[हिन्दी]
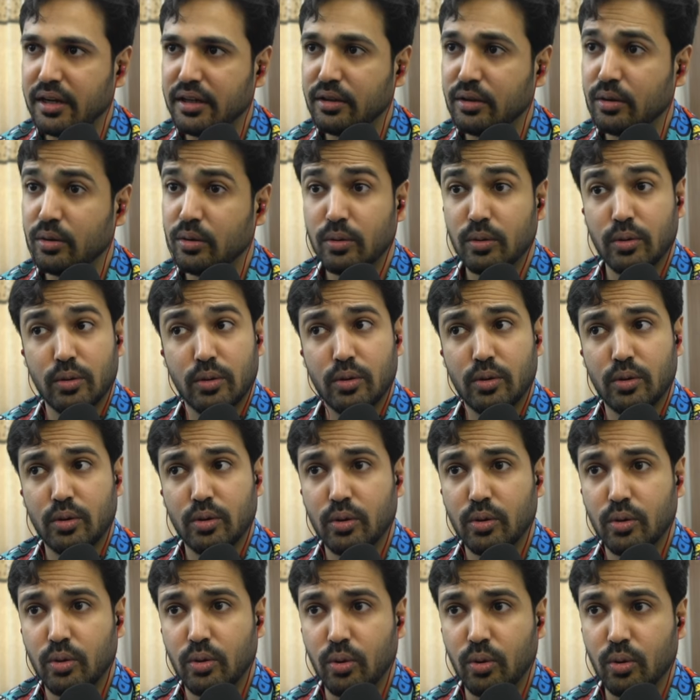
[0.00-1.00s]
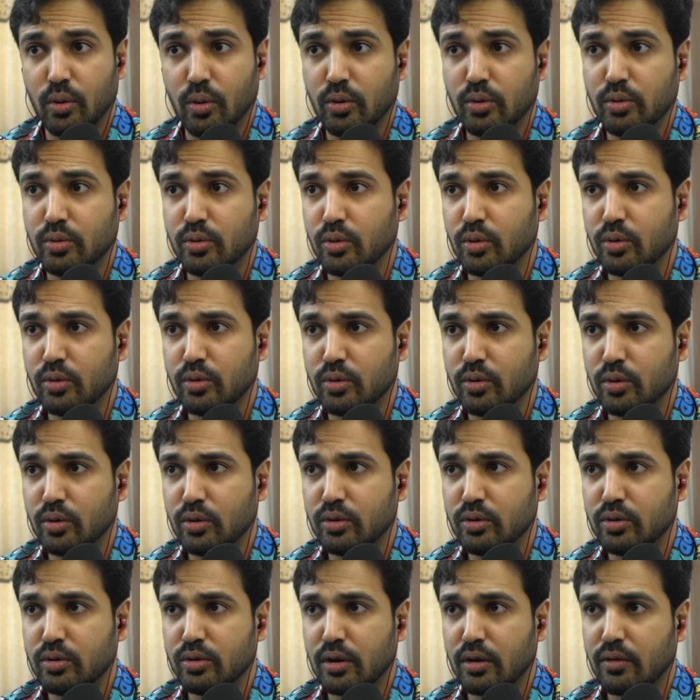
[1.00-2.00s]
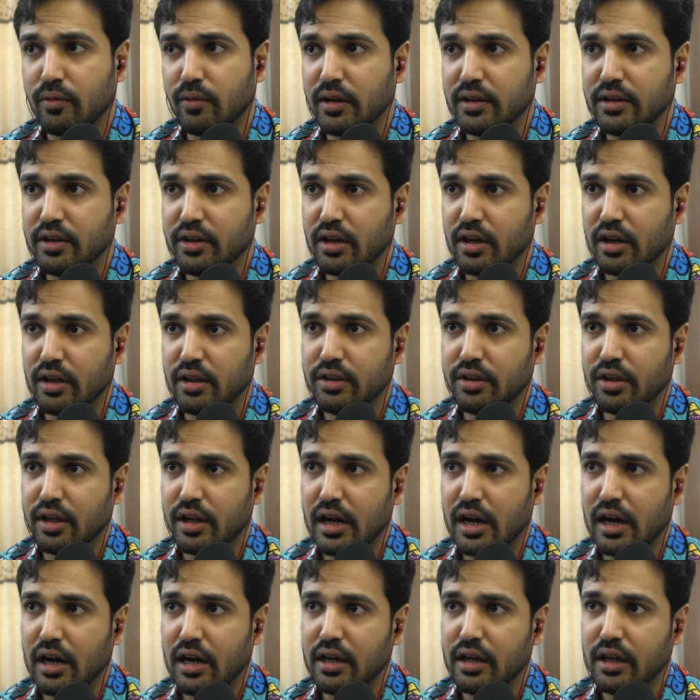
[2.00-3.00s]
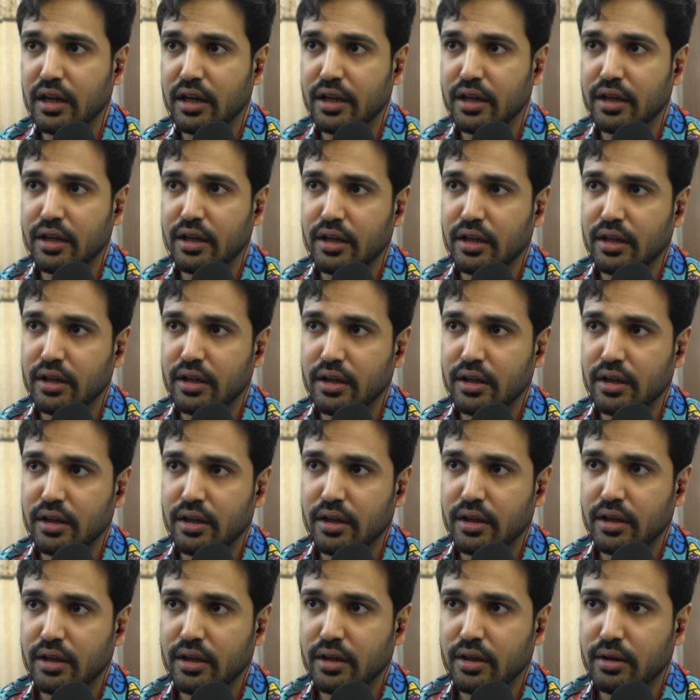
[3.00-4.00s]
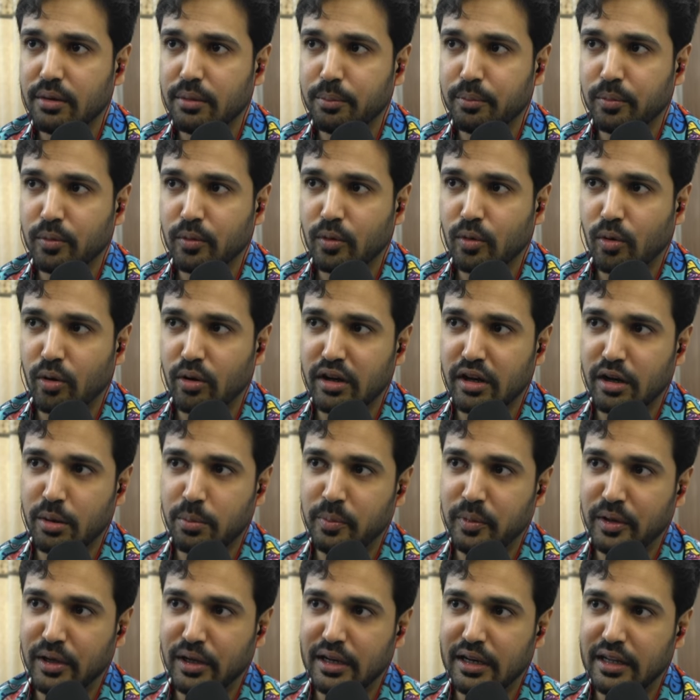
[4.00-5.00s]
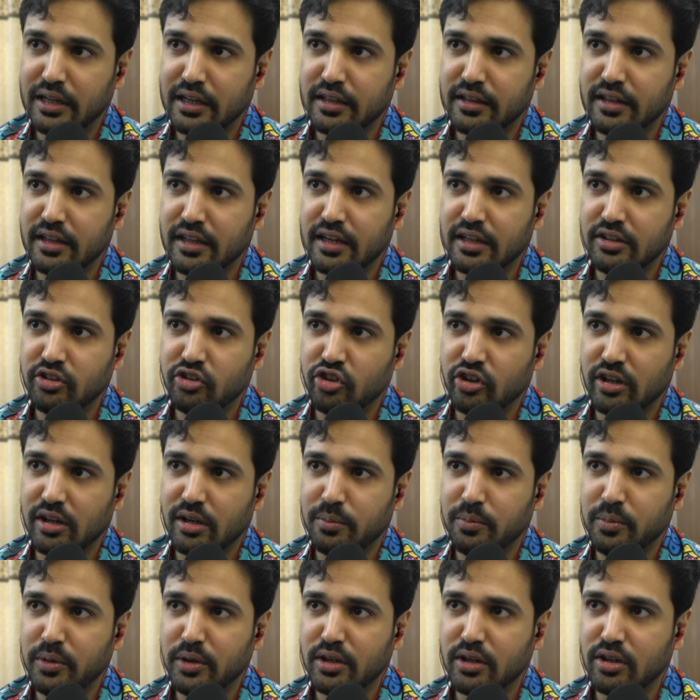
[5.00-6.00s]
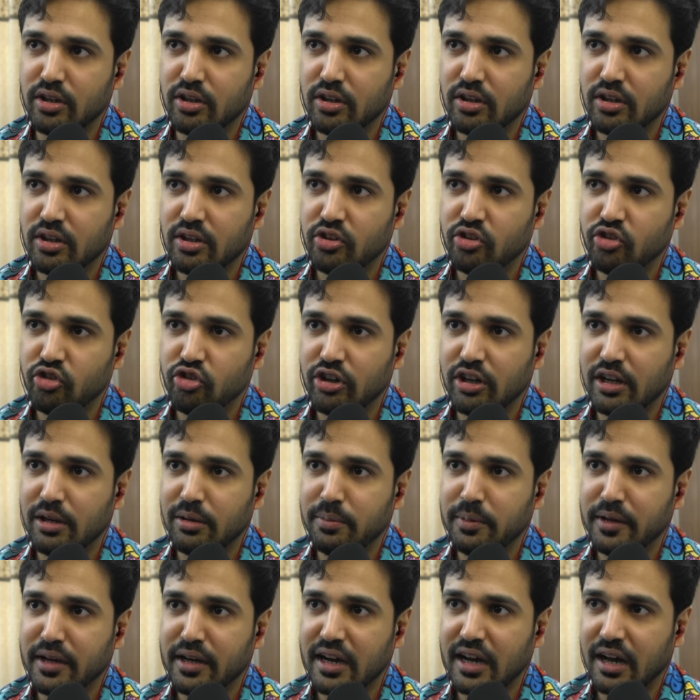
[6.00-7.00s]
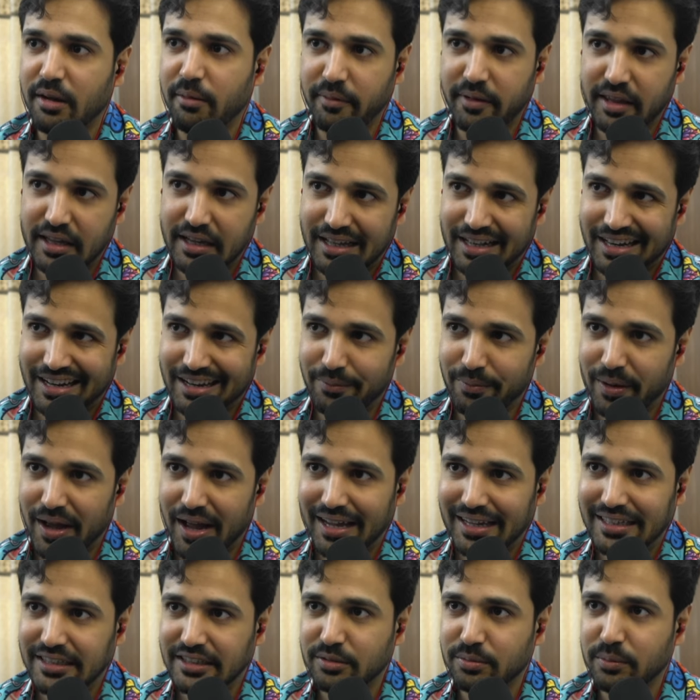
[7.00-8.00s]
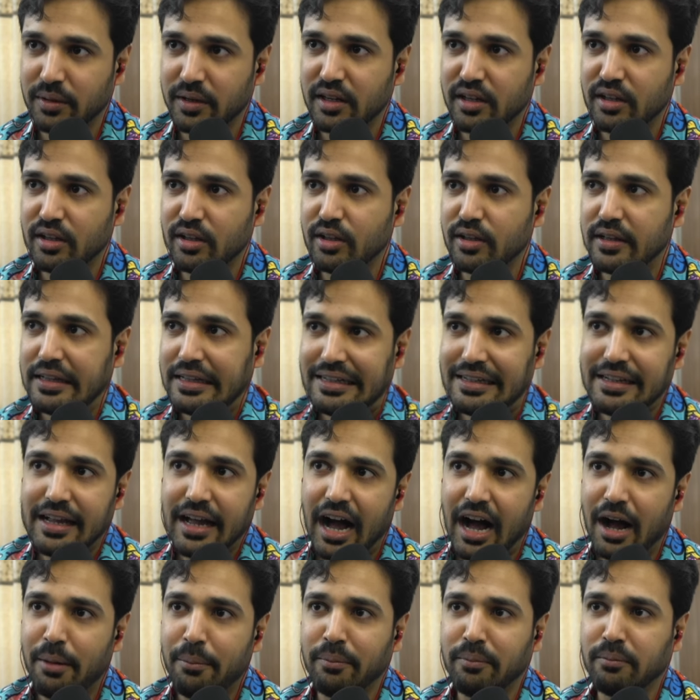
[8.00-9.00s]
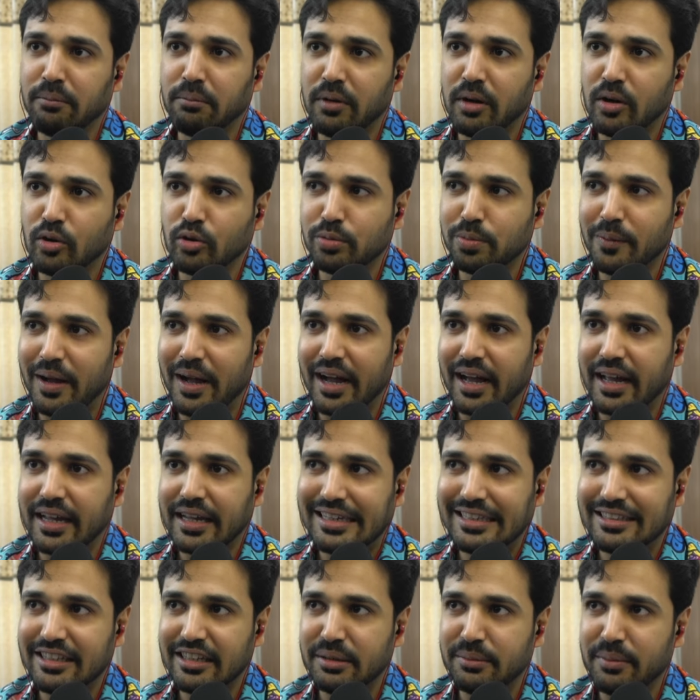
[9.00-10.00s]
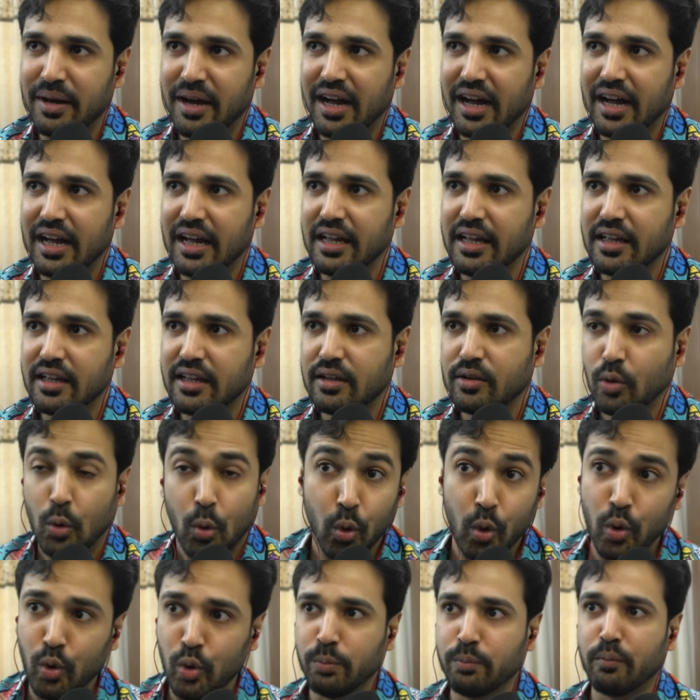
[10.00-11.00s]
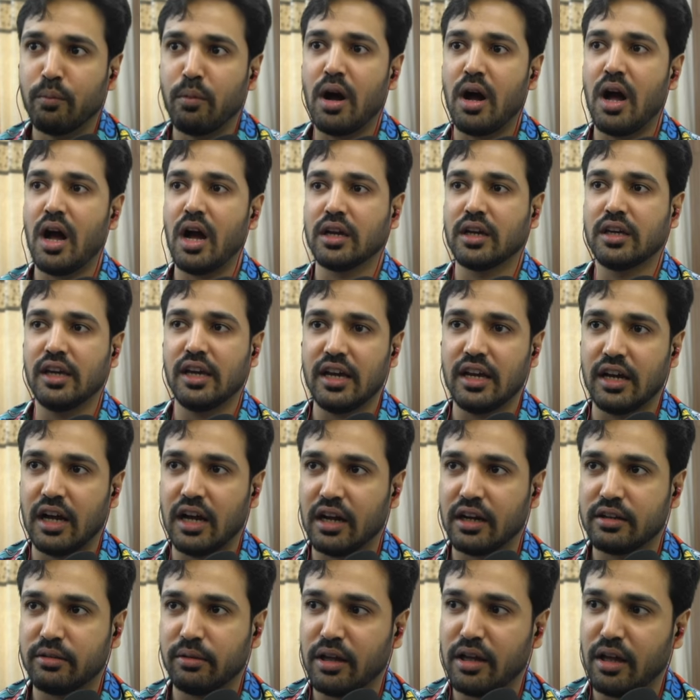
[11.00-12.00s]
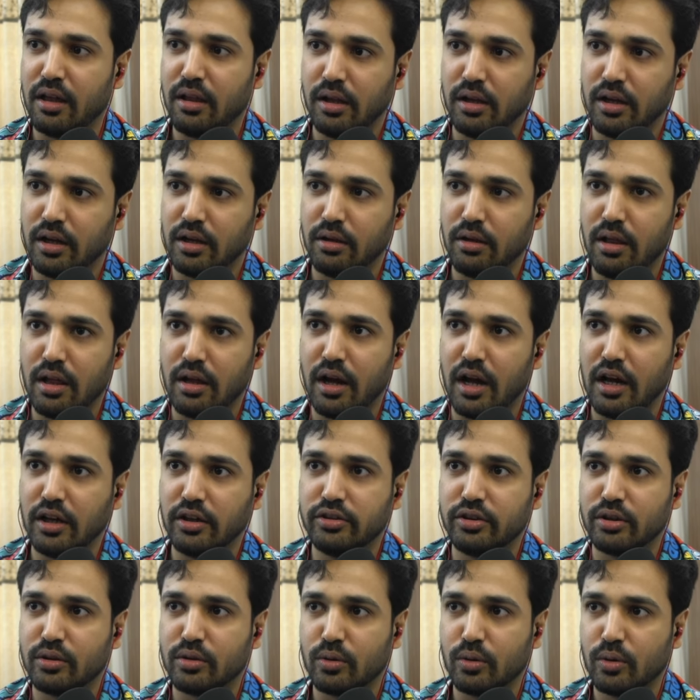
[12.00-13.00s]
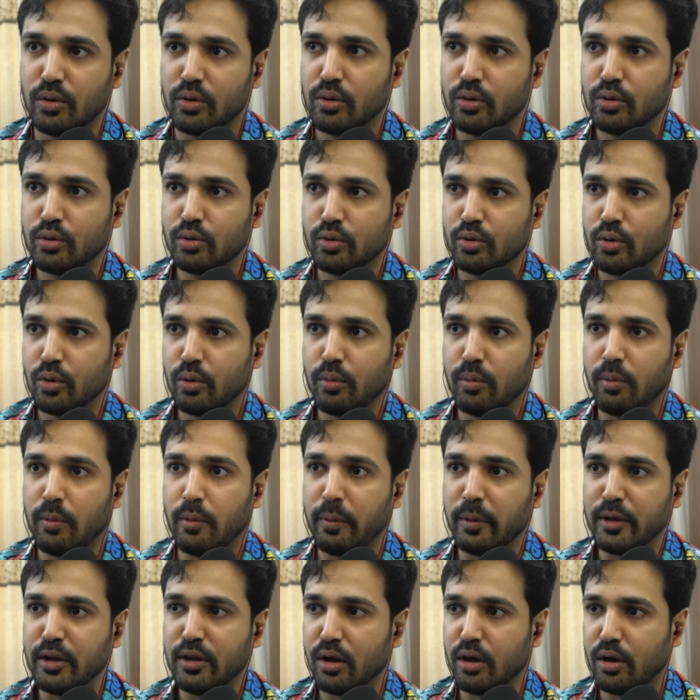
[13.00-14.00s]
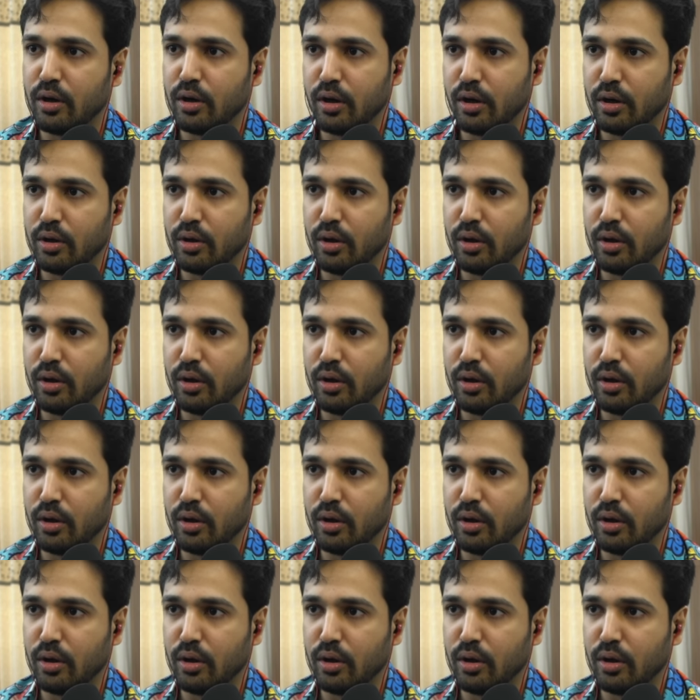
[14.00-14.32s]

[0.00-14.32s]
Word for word: भाई नॉइस नॉइस नॉइस दरवाजे के अंदर आए कॉर्नर पीक लेके देखे जिगल पीक जिगल पीक काम नहीं कर रही भाई इसमें हम उसमें आ गए किचन में आ गए माँ की आंख ऐसे भैया